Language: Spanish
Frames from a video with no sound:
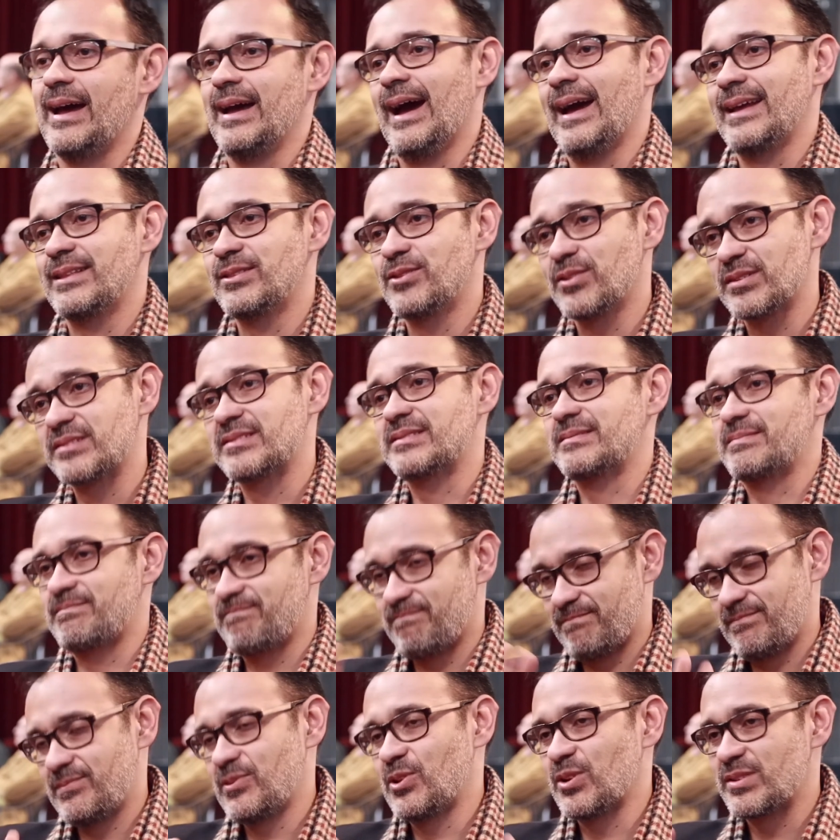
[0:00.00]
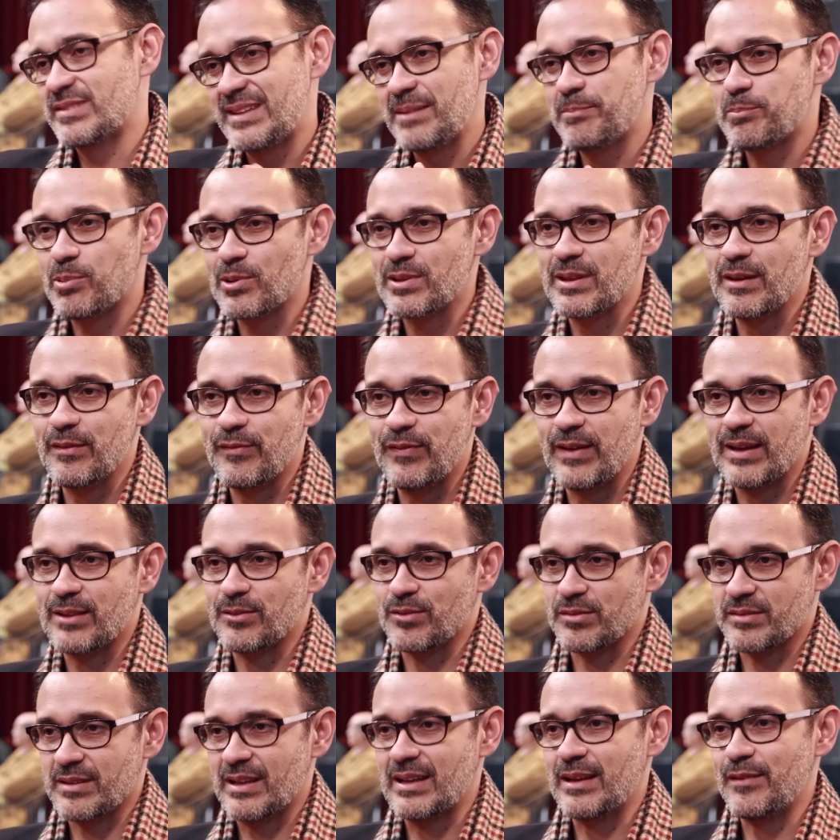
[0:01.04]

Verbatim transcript: hay dos, tipos de efectos,